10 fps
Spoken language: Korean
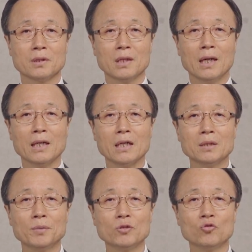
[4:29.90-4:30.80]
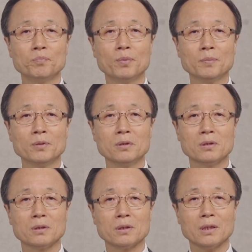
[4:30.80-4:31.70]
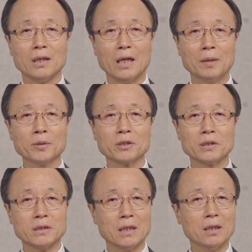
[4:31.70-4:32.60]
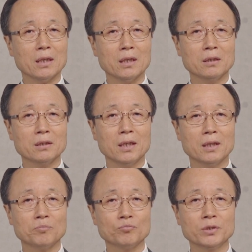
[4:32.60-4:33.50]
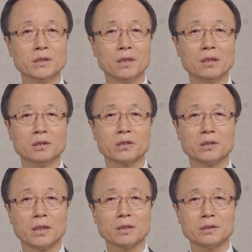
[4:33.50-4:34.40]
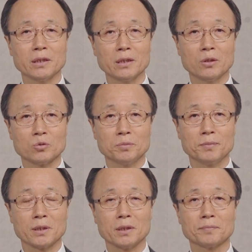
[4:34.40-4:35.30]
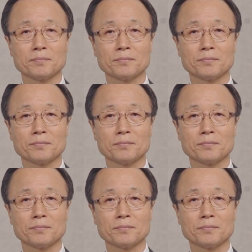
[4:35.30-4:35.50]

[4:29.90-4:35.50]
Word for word: 하나님의 율법을 가볍게 생각하거나 무시하는 경향이 생겨나고 있습니다.